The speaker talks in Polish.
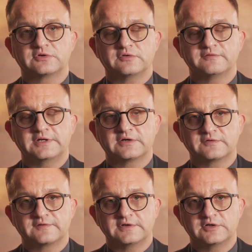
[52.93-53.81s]
to
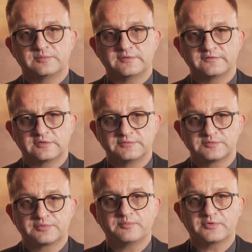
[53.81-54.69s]
wynagrodzenie jego powinno
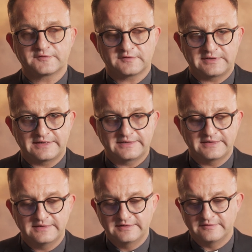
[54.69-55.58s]
być
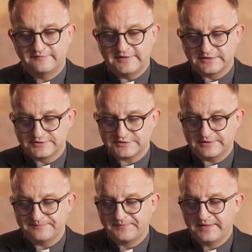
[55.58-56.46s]
proporcjonalnie większe.